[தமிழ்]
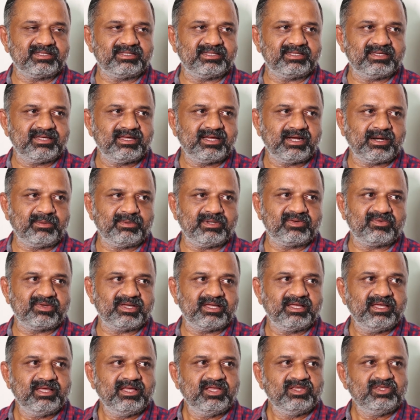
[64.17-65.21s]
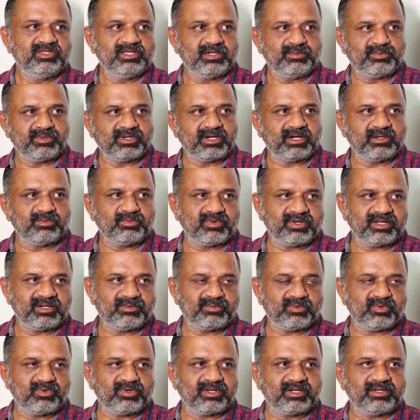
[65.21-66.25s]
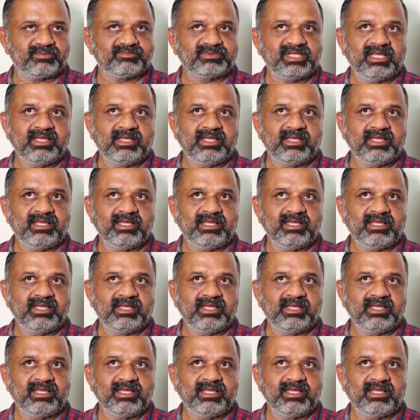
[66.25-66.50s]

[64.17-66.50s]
இருக்குது அப்படின்னுவேன் தீர்ப்புகள் அனுப்புவார் போவார்